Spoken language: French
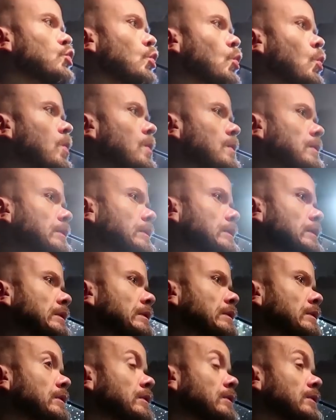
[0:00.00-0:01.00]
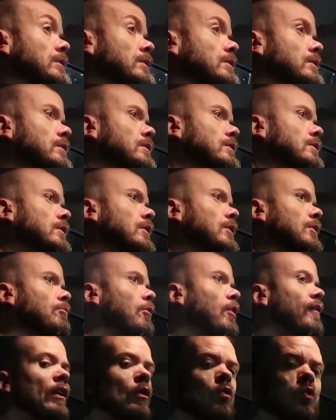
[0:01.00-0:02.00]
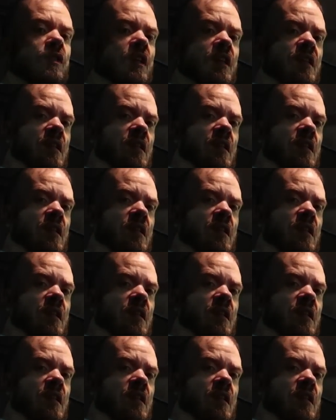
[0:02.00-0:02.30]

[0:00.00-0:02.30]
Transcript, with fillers: chauds. Bon, on va goûter